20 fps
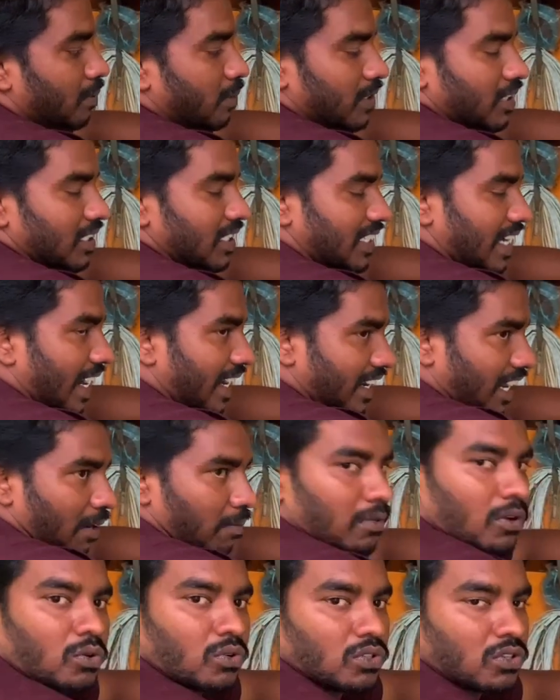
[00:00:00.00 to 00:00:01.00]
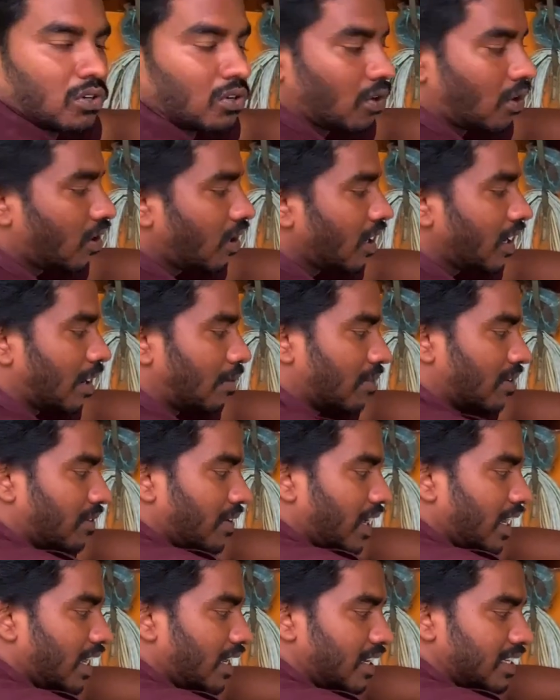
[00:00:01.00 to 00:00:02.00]
இப்போ ஜாக் டைப்பில் கொடுத்துருக்கோம் நம்ம
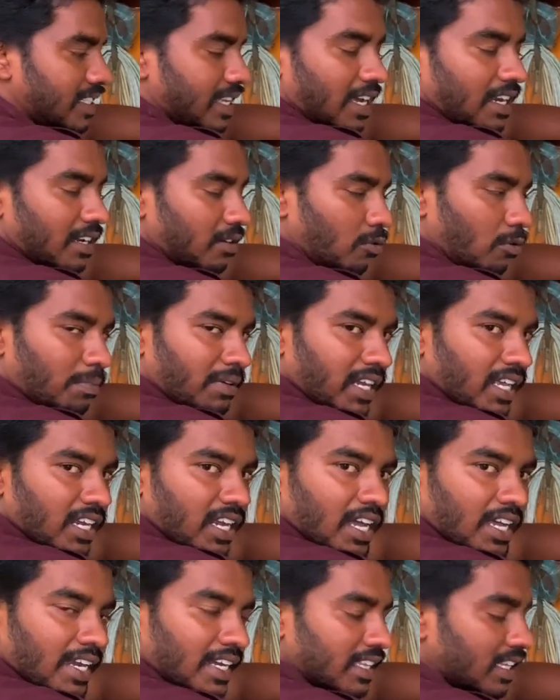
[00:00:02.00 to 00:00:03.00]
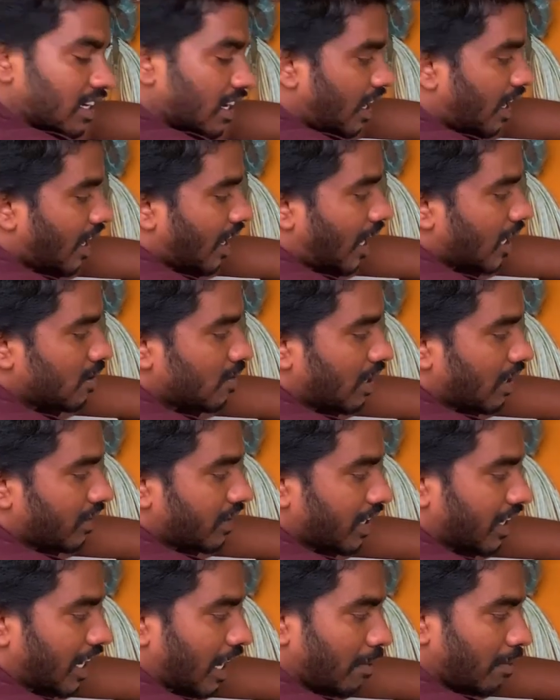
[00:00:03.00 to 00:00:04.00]
வெளியே ஈஸியாக ரிமூவ் பண்ணிக்கலாம் எடுத்துக்கலாம் அது மட்டும்
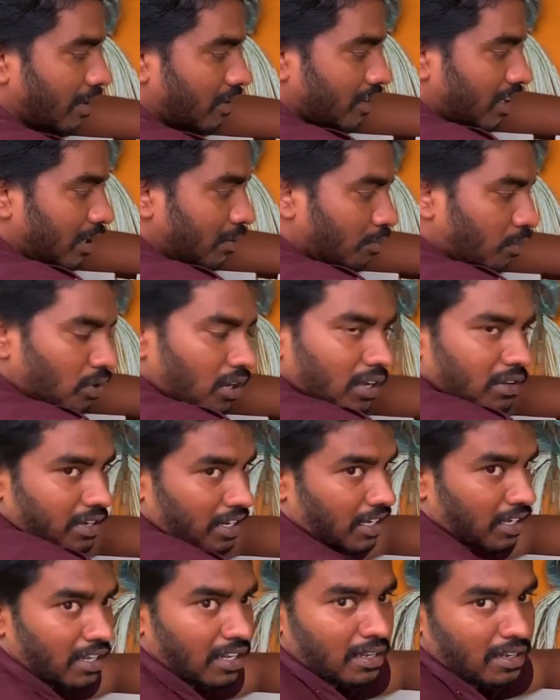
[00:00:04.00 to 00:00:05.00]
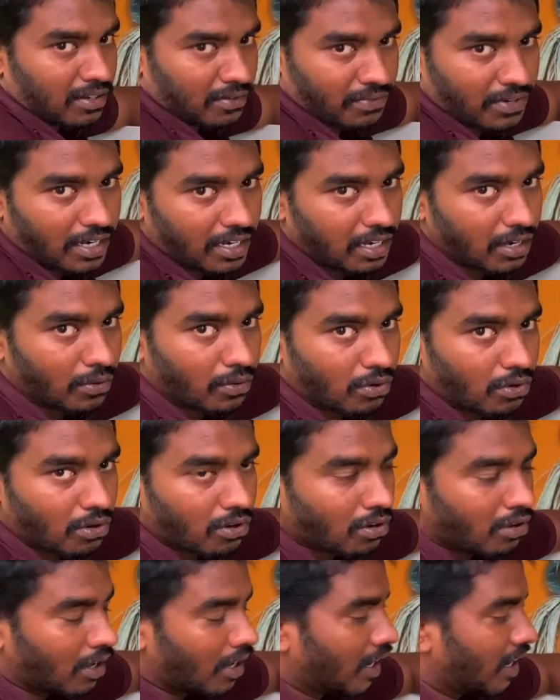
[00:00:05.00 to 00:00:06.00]
வந்து கேபிள் வந்து இன்புட்டாக இன் ஃப்ரண்ட்டில் வரும்
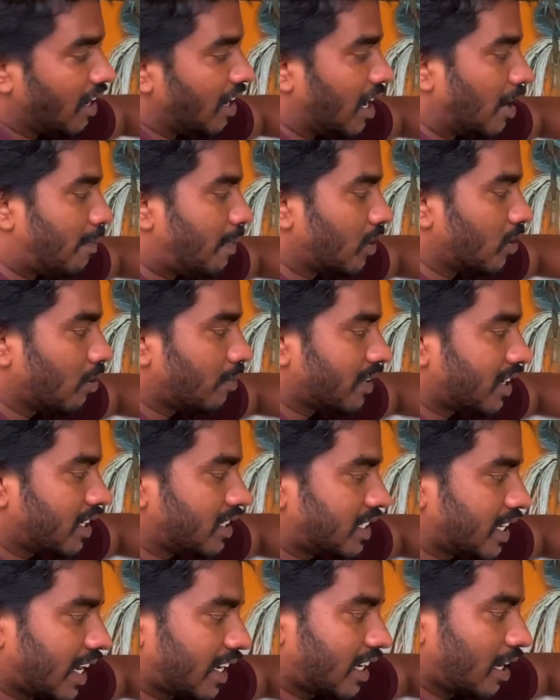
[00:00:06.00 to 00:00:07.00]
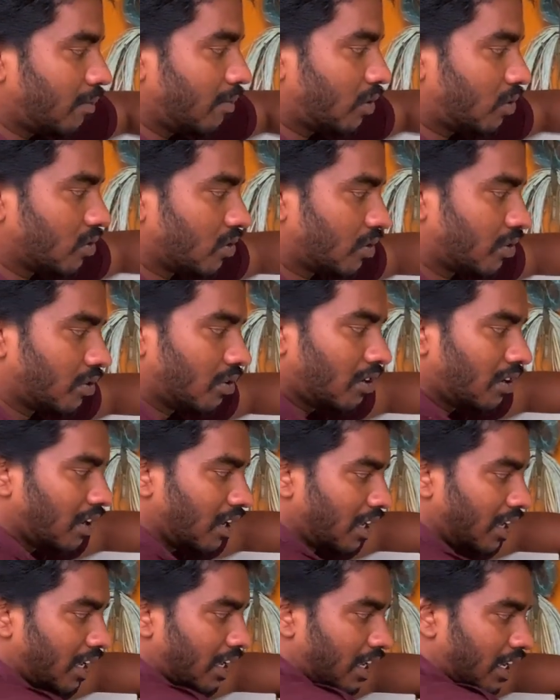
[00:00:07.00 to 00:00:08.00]
இப்போ வந்து பார்த்தீங்கன்னா ஜாக் டைப்பில் கொடுத்துருக்கோம்
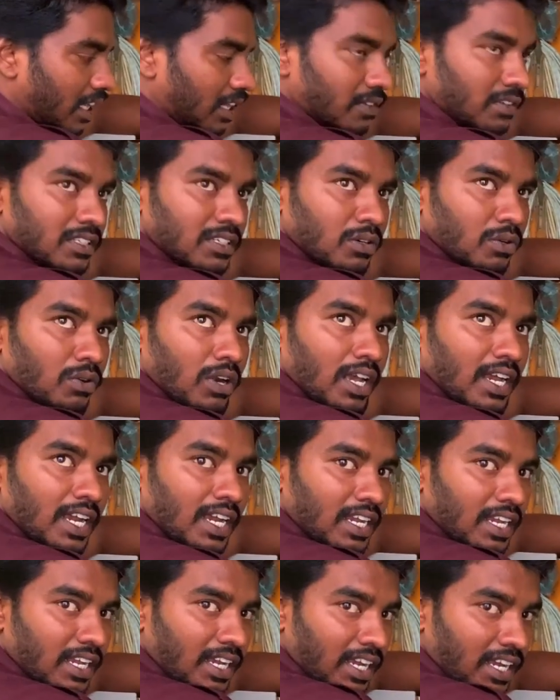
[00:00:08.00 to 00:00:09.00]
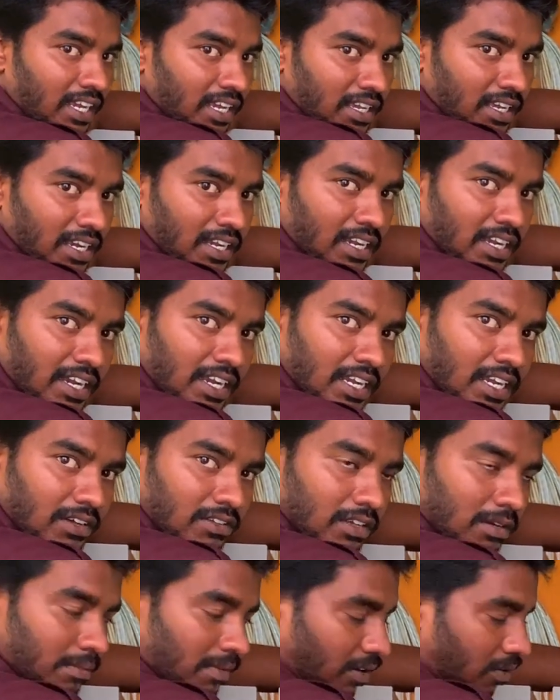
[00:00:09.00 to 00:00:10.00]
இது வந்து ஃபுல்லாக ஹீட் இந்த ஹீட்
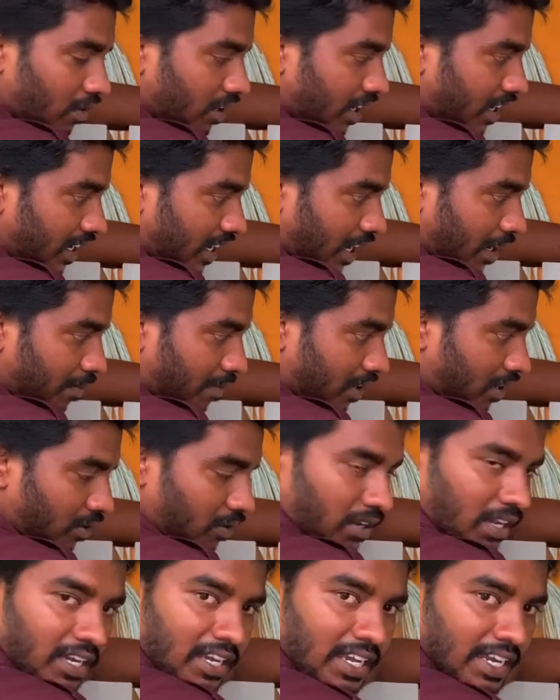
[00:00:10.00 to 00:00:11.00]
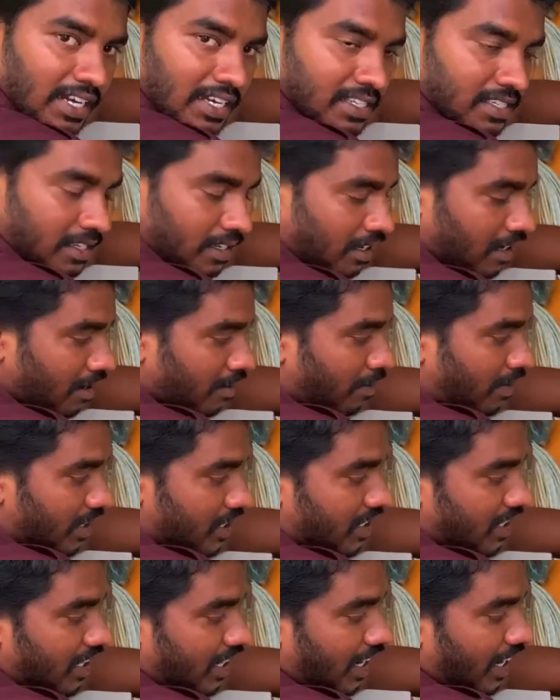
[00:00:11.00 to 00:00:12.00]
ஆகுது அப்படின்னா உங்களுக்கு இண்டிகேட் பண்ணக்கூடிய இண்டிகேட்டர்ஸ்
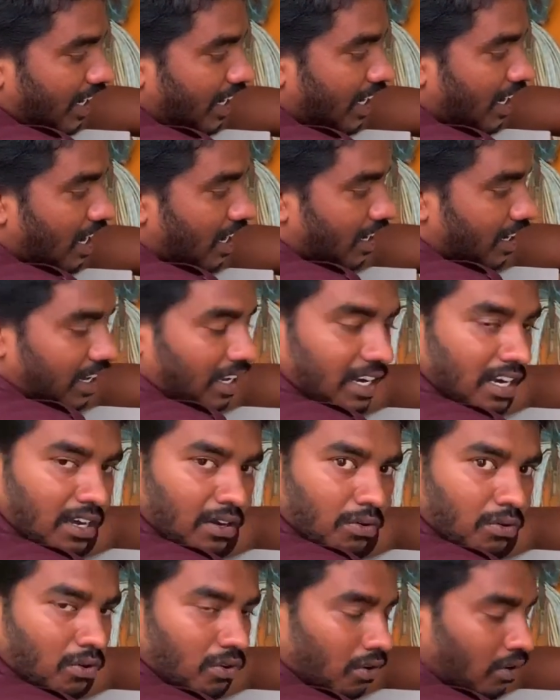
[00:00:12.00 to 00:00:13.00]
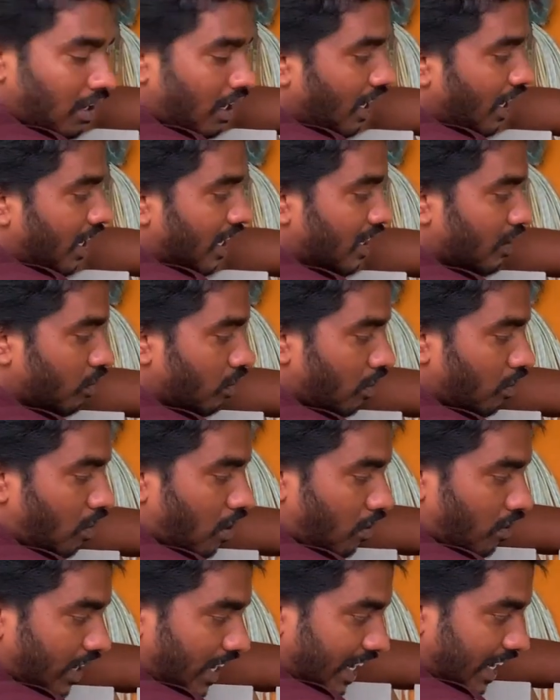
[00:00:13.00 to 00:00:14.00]
ப்ளஸ் இது ஹீட்டுக்காக இண்டிகேட் ஆகும் இது உள்ள
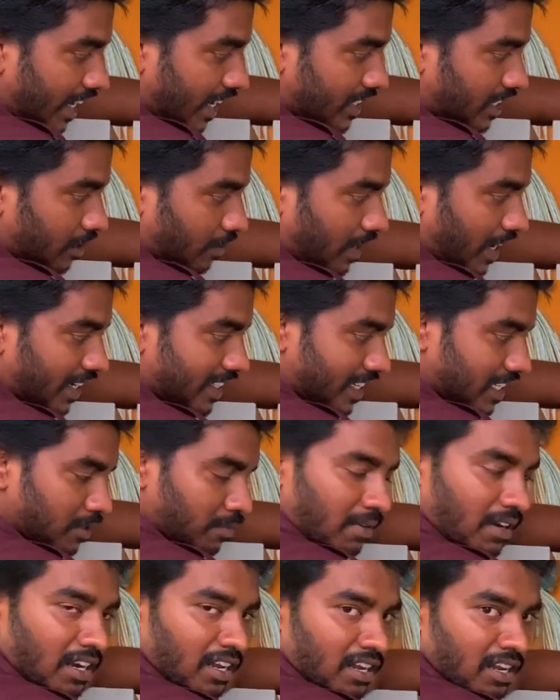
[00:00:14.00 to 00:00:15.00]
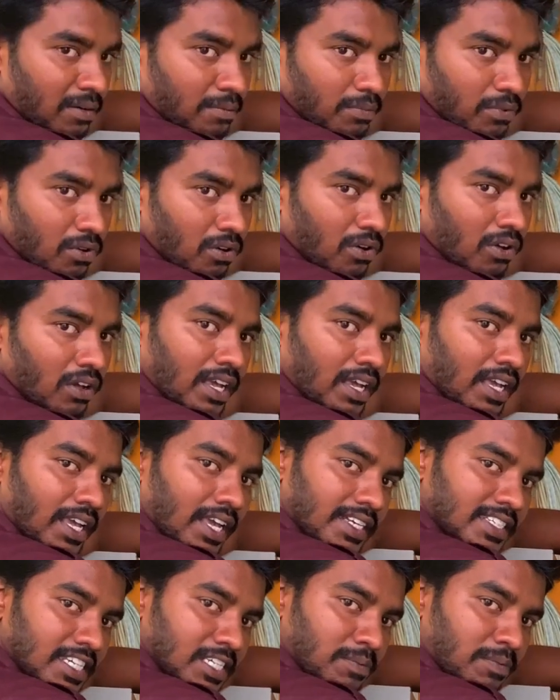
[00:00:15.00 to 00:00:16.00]
ஓவர் ஹீட் ஆயிடுச்சோம்னா அப்படின்னா எக்ஸாஸ்ட் பண்ணுறப்போ
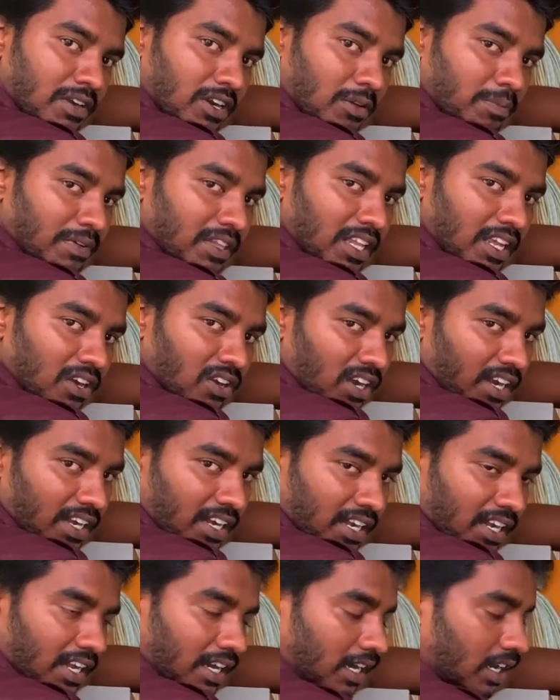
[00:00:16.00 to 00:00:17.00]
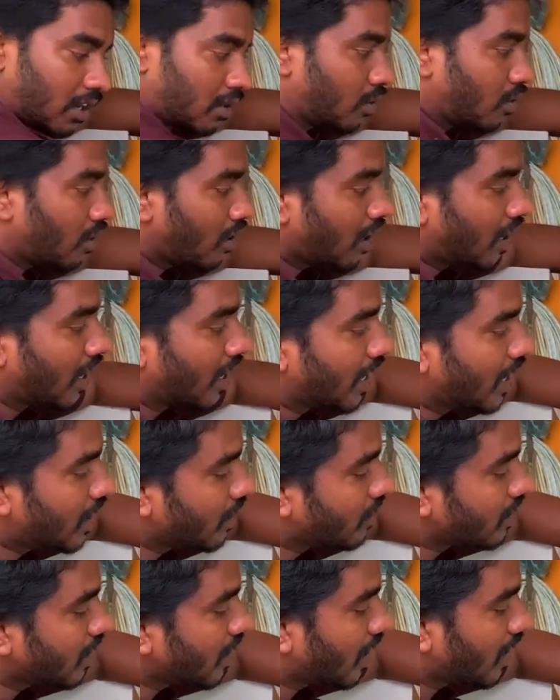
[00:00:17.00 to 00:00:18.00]
எக்ஸாஸ்ட் பண்ணுறப்போ இந்த எல்லோ லைட் இண்டிகேட் ஆகும் இது
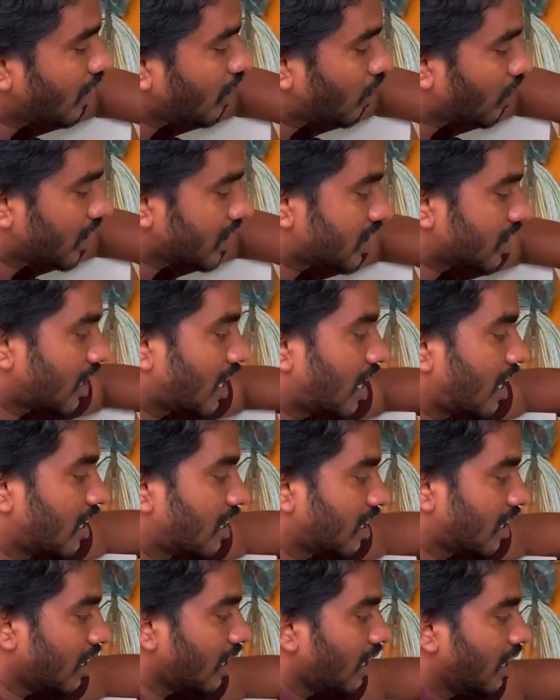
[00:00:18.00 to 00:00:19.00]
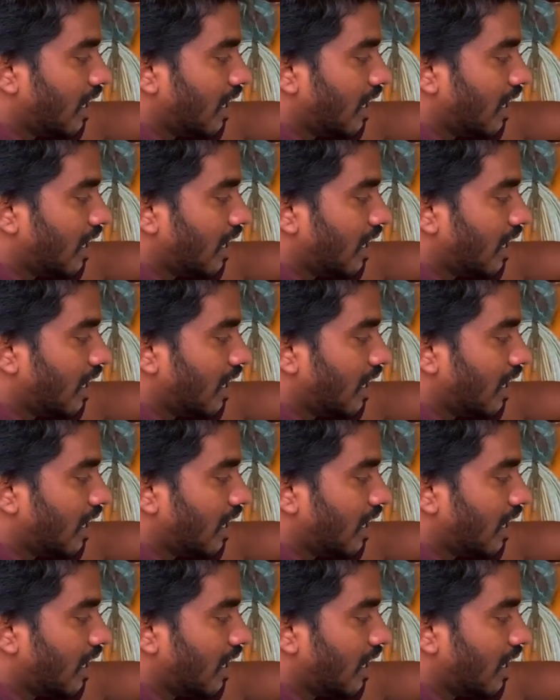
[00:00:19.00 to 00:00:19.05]
வந்து எக் ரொட்டேஷன் காரணது